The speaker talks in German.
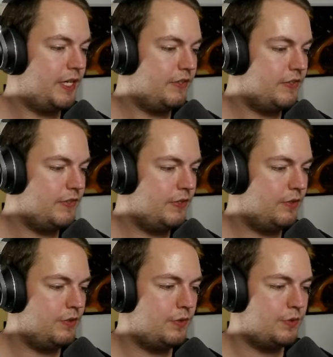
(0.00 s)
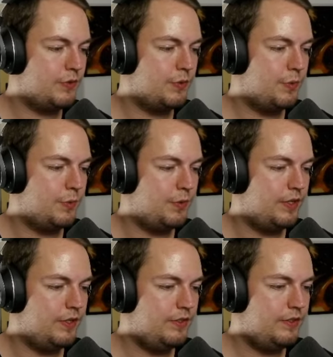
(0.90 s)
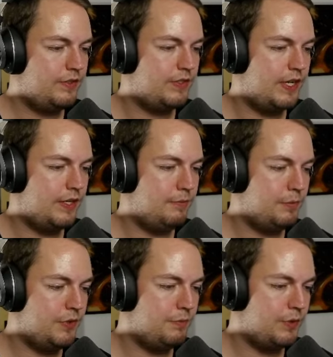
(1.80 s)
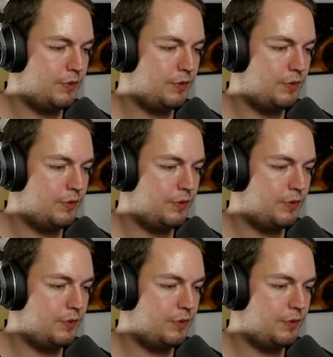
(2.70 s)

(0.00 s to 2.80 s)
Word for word: Preis. So, dann muss ich mal